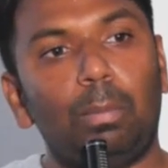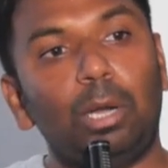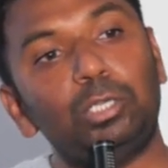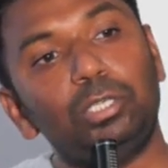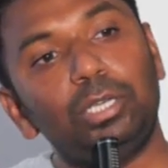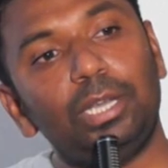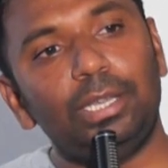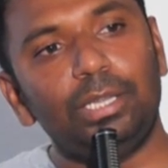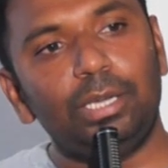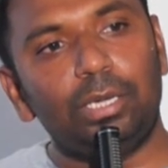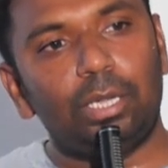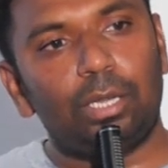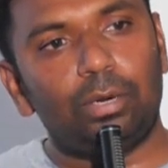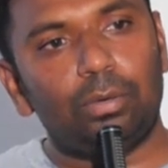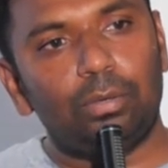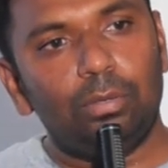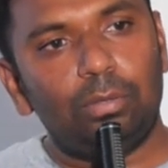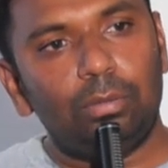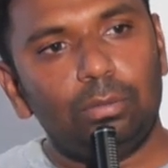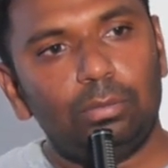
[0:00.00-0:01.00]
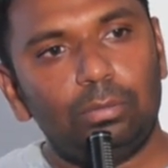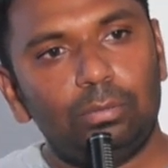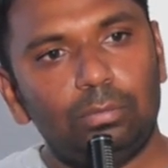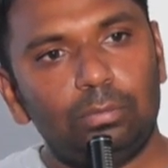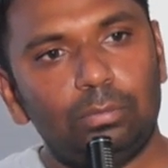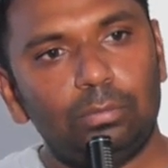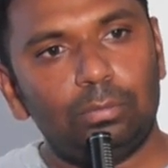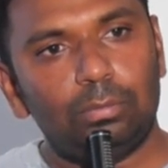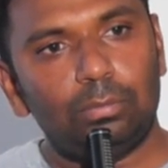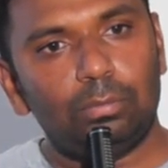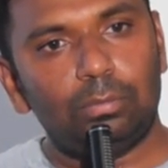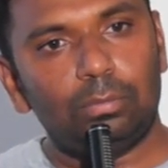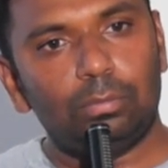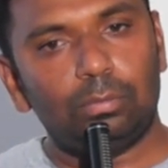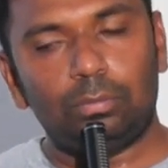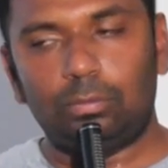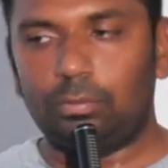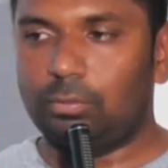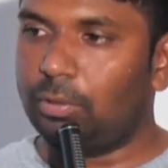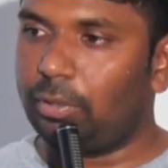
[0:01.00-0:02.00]
మనుషులు ఏం తింటారు
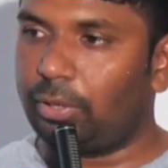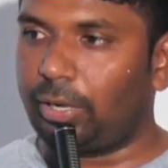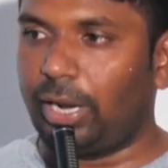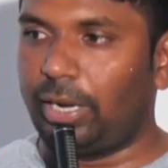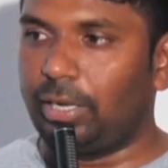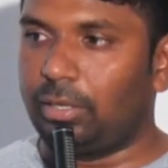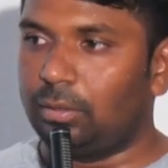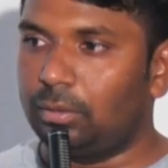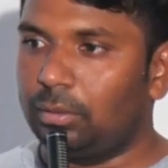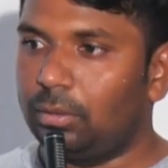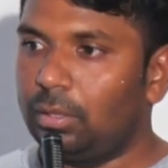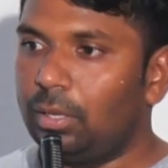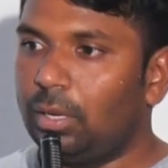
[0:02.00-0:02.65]
రైట్